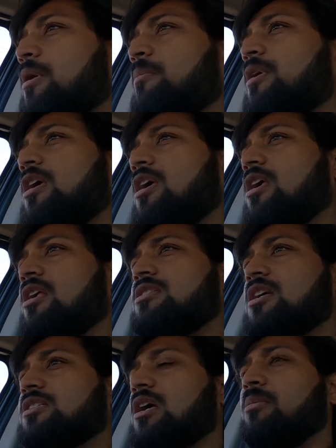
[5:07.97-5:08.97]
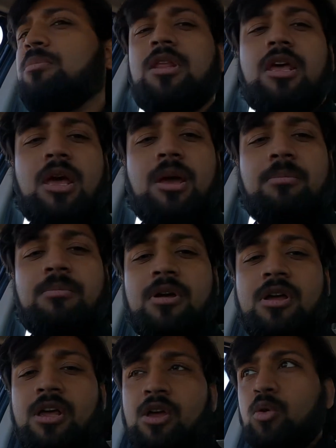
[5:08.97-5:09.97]
में भी जैसा हमने
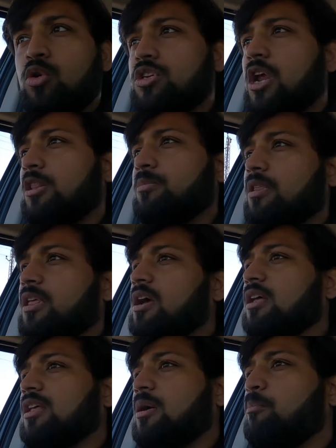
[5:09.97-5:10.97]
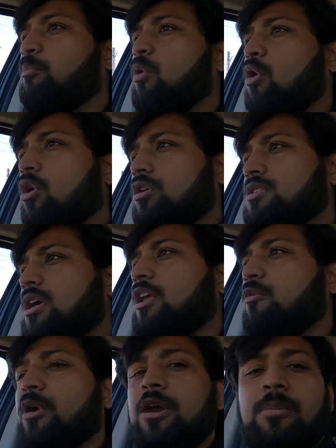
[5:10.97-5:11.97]
गुजरात में देखा था बहुत
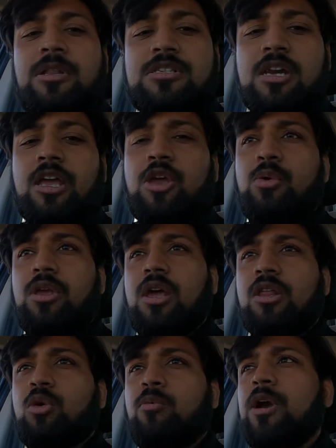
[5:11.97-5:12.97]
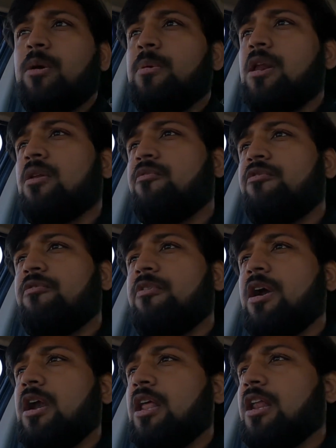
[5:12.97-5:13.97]
सारी विंड मिल्स लगी हुई हैं तो विंड मिल
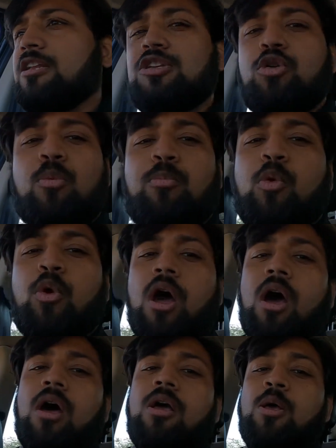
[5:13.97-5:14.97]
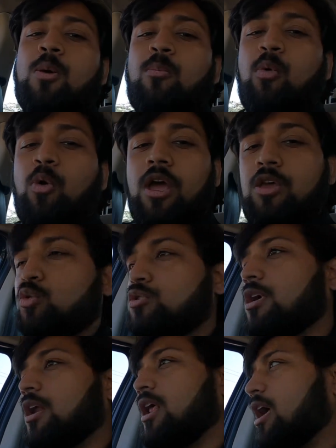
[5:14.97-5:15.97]
विंड एनर्जी को पूरा पूरा
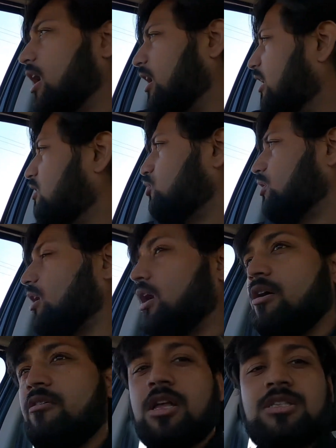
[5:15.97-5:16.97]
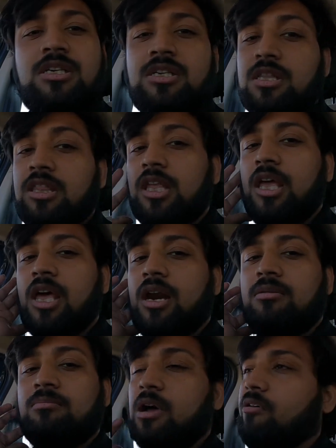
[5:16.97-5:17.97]
यूज़ कर रहे हैं हार नज़र यहाँ हवा अच्छी चलती है
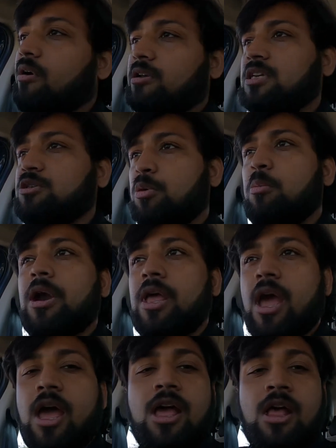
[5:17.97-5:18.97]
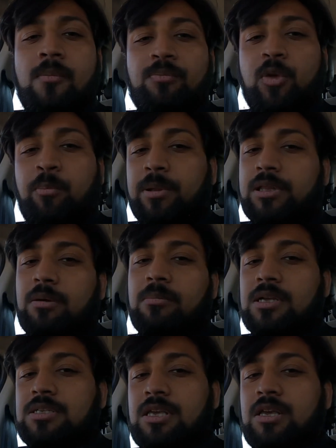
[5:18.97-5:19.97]
यार हवा सच में बढ़िया है तो
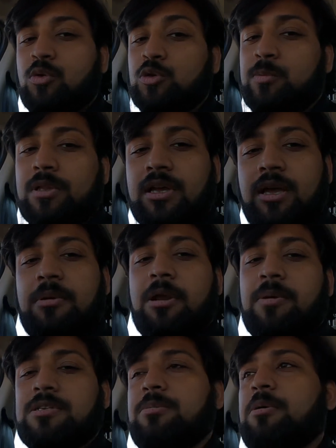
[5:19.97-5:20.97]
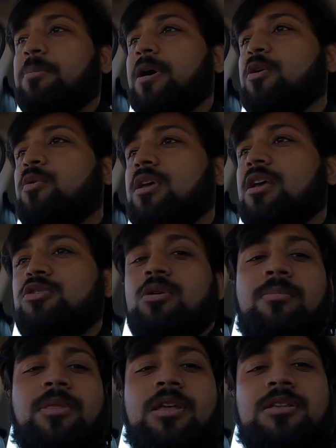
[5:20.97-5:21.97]
पतंगबाजी कुछ पतंगें मेरे पास अभी पड़ी हुई हैं जो
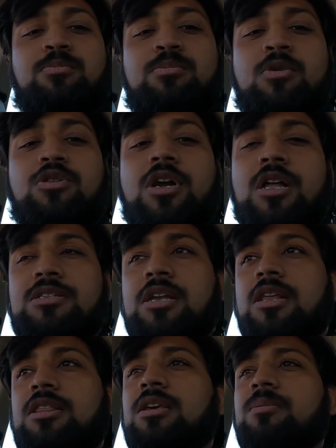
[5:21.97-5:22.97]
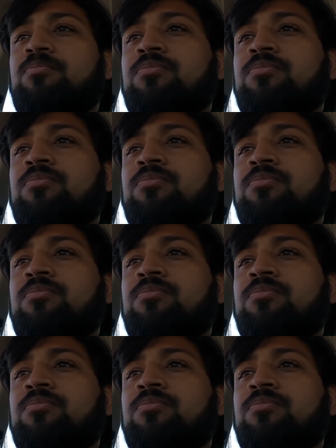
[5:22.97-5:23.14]
हमने गुजरात से ली थी